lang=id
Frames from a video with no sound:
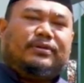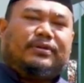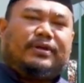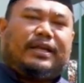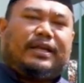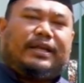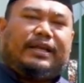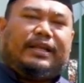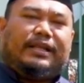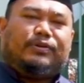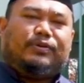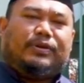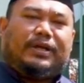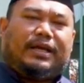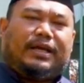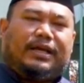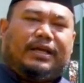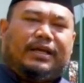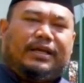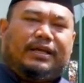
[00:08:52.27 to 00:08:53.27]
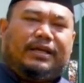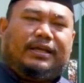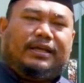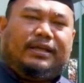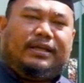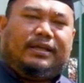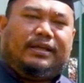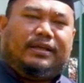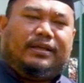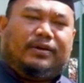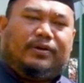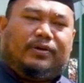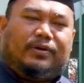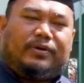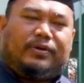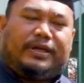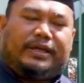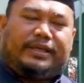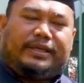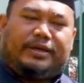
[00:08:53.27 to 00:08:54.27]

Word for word: Karena itulah orang